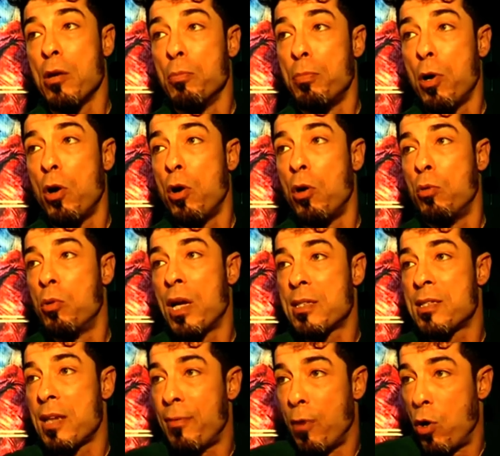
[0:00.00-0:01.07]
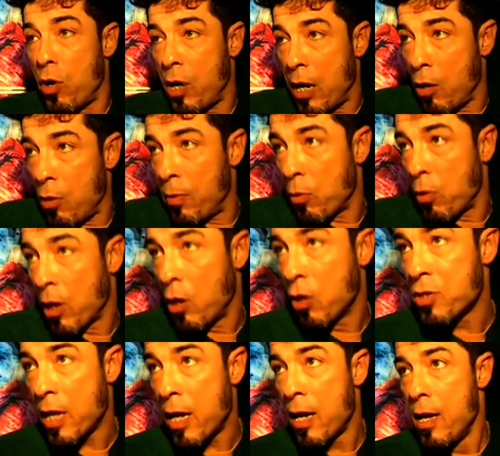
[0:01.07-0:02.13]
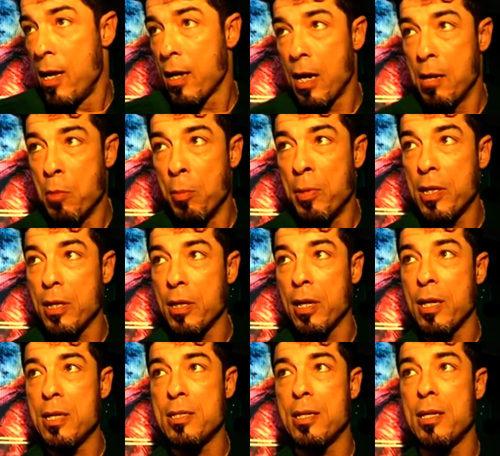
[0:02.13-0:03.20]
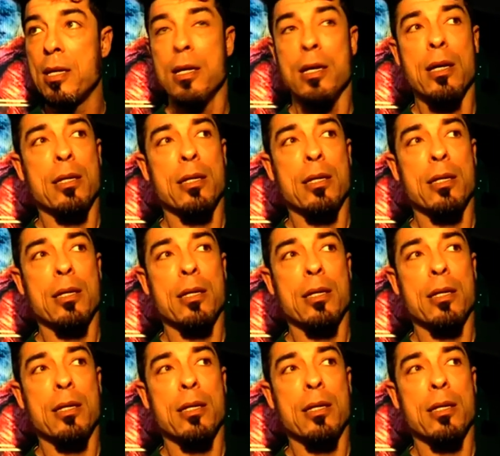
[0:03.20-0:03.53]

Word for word: un po' una zavorra, come qualcosa che in momenti di crisi